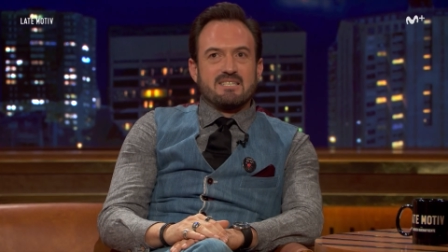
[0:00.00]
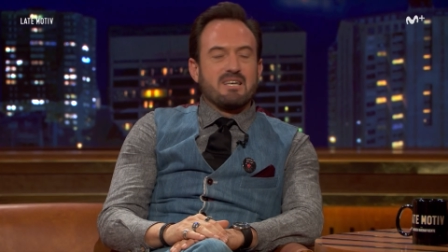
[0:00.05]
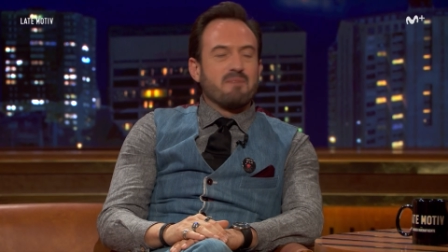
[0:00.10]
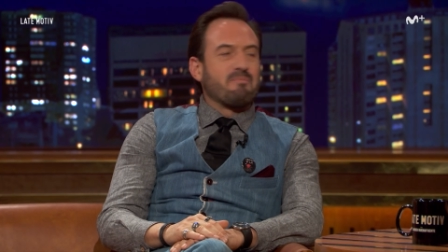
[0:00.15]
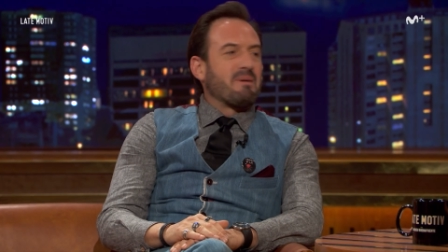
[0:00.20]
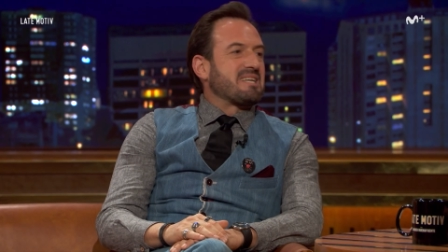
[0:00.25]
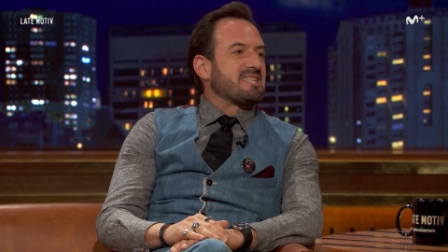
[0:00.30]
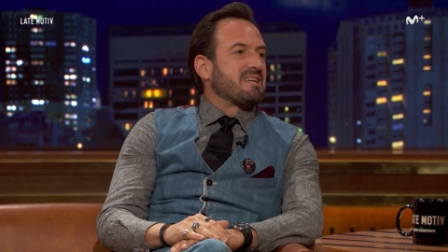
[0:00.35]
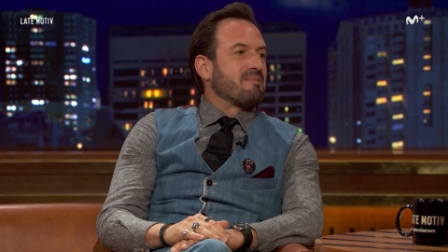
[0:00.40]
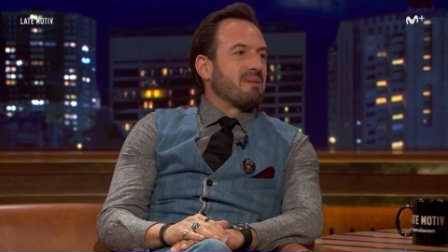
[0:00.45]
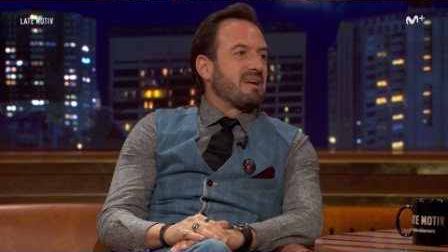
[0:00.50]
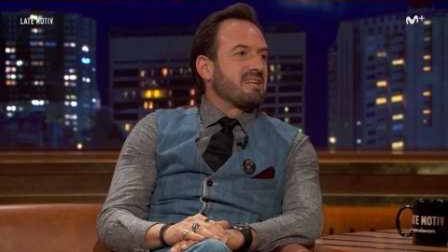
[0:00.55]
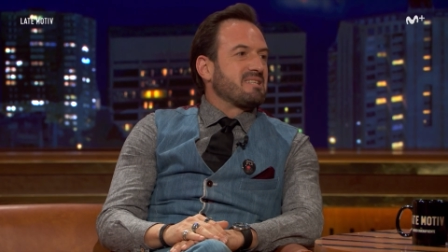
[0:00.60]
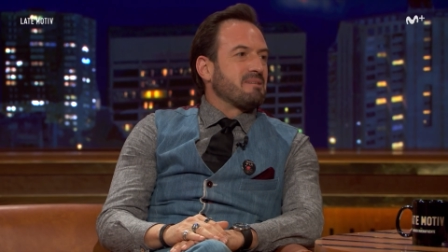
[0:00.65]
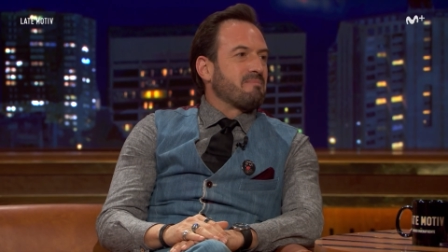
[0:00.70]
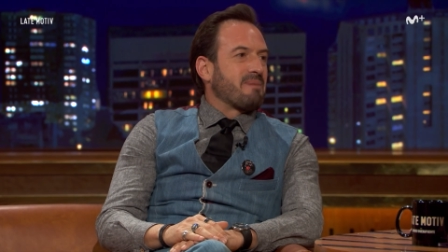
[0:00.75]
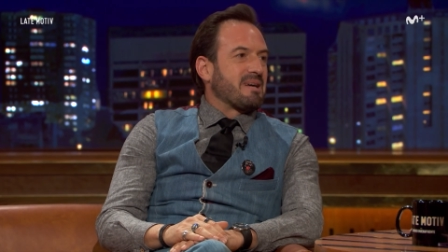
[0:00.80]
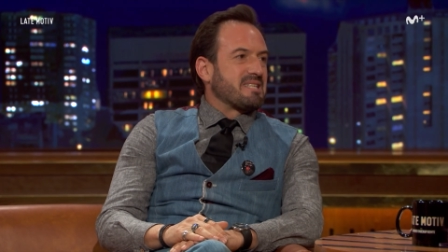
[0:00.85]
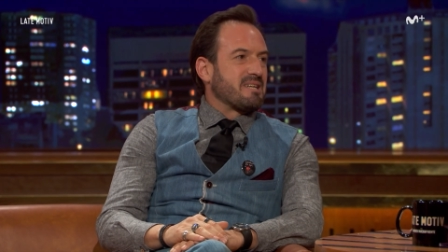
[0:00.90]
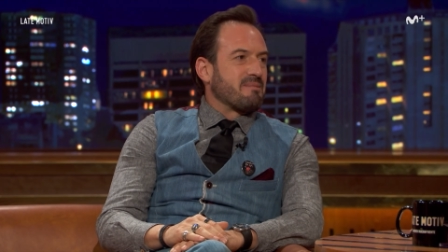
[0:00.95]
Se pasa mal,
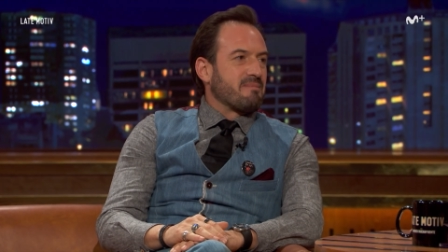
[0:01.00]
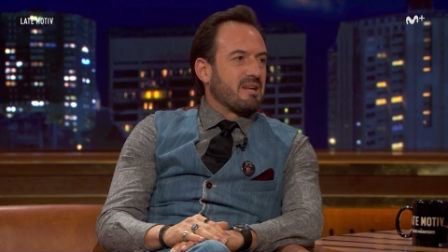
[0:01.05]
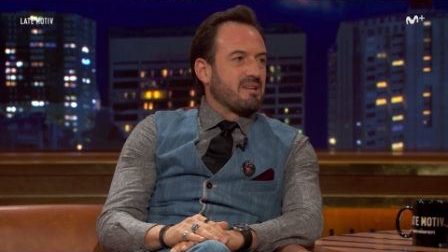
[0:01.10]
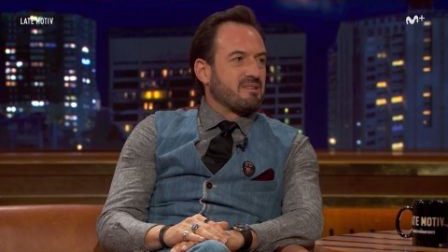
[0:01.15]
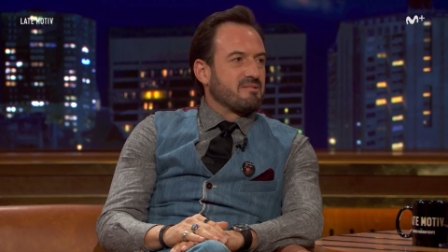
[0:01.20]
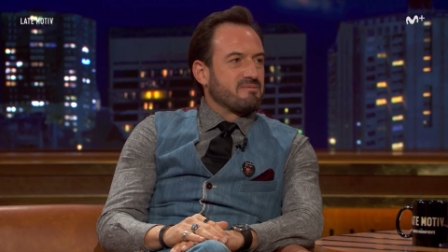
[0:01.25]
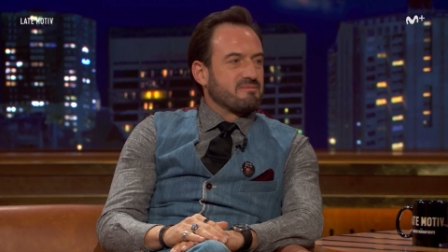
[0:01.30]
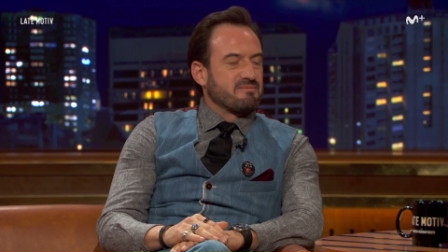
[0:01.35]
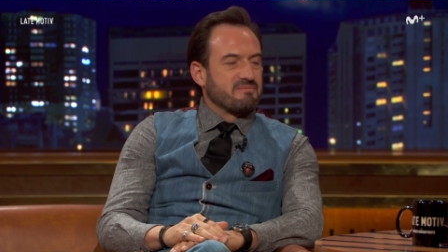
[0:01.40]
se pasa Oye.